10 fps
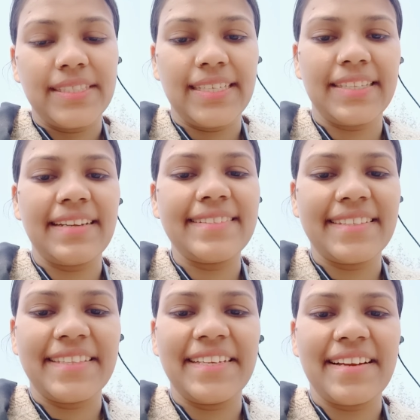इतना
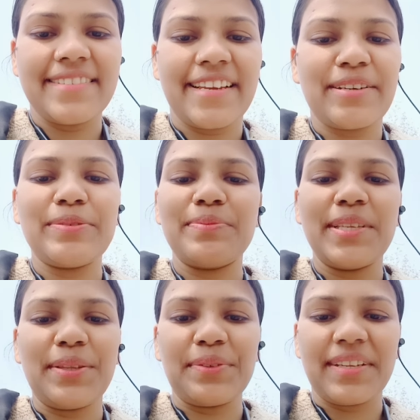जल्दी आ जाएगा
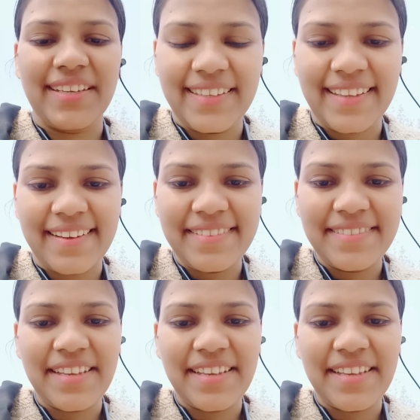उम्मीद तो नहीं था